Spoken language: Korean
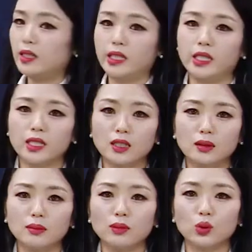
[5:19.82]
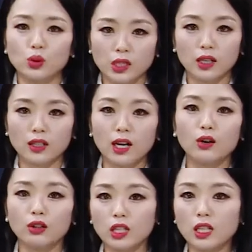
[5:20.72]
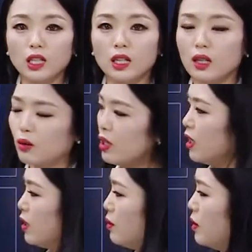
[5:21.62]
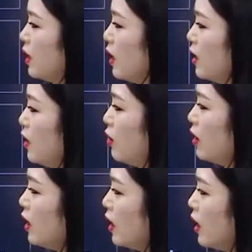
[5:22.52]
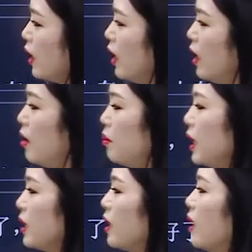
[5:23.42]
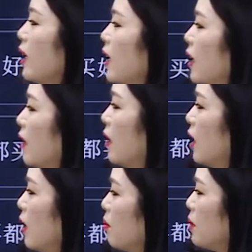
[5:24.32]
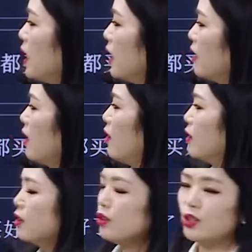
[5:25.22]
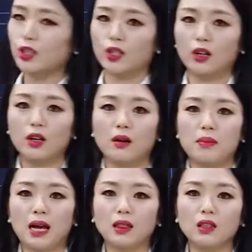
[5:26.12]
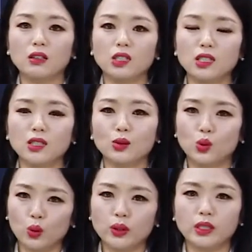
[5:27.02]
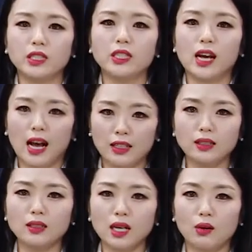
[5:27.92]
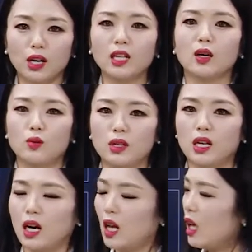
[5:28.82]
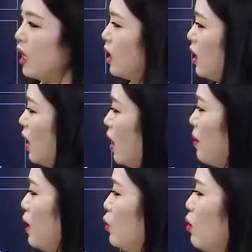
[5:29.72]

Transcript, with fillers: 지금 도착을 한 거니? 라고 얘기를 했습니다. 그랬더니 비에틸러, 비에틸러는요. 반드시 좋지 않은 상황에 나옵니다. 야 말도